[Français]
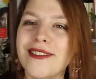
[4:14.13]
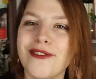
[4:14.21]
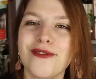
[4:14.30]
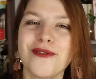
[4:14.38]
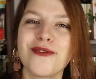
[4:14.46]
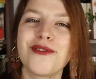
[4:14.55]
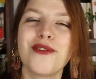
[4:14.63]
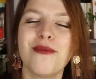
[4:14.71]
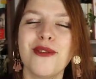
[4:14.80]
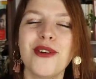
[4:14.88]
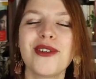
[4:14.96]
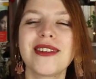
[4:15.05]
Hein. Je,
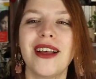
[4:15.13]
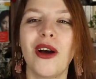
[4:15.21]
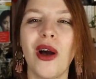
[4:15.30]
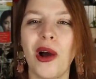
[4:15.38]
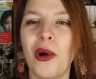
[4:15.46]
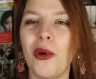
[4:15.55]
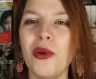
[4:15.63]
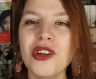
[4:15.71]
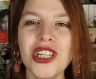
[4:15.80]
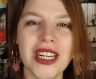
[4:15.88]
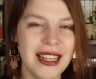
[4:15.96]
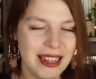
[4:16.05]
me lance un gros
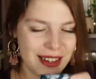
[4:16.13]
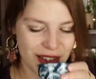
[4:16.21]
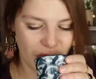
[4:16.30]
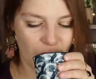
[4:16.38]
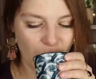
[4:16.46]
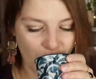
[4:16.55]
challenge.